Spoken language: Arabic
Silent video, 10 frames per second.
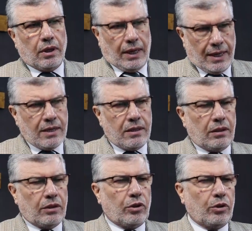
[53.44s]
الان
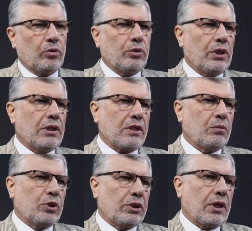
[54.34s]
يعني تريدون جلسه
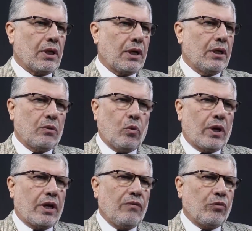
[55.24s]
مشتركه
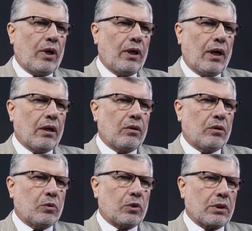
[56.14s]
وكيف تحلحل
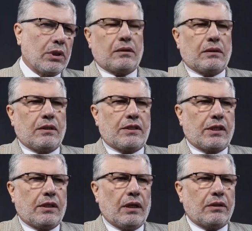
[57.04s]
الامور؟
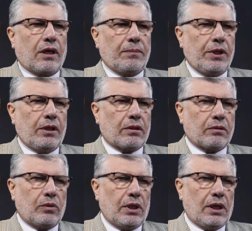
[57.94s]
انسداد كبير
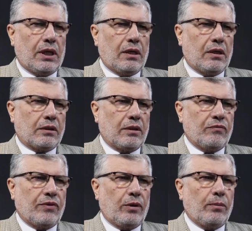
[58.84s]
ولا
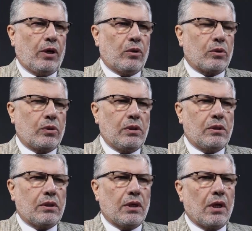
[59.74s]
تنفع معه
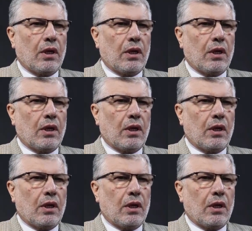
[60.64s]
كل